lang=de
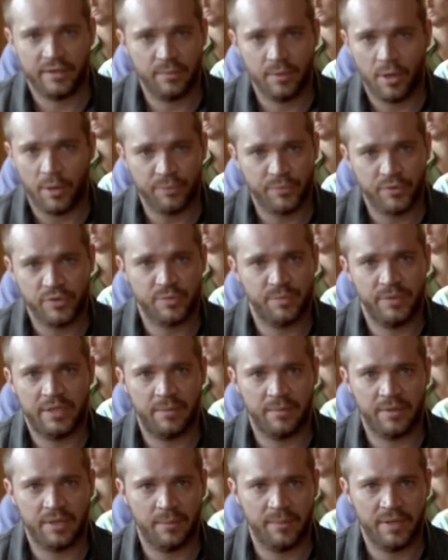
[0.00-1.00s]
ich überhaupt nichts mit
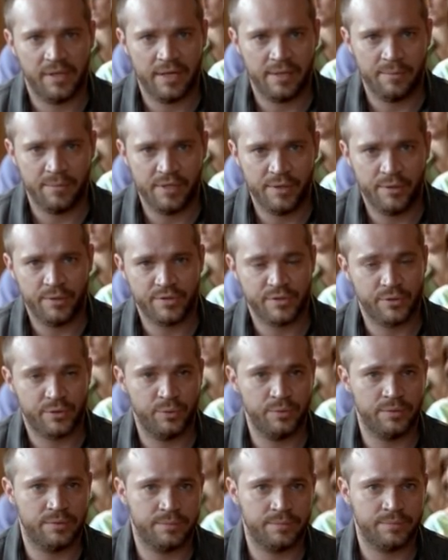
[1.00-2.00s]
dem kriminellen Milieu zu
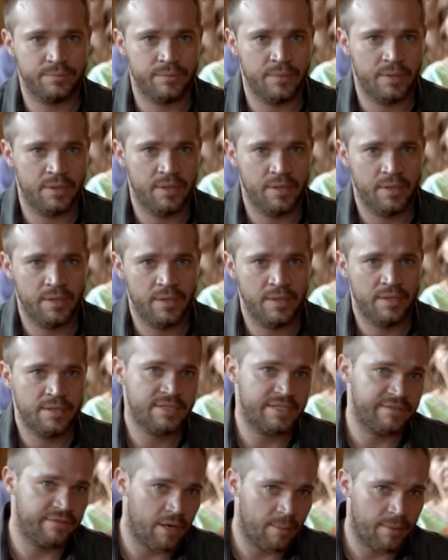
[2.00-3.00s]
tun.
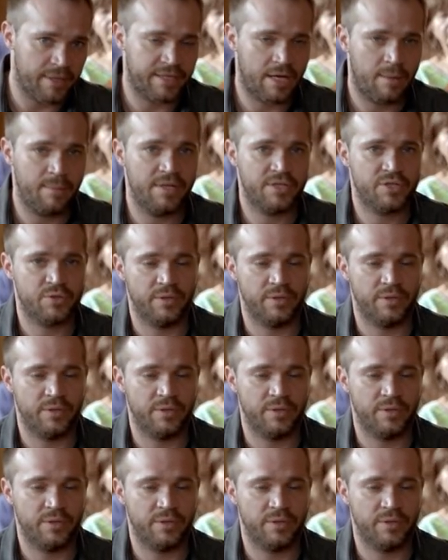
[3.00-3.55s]
Sie war aber damals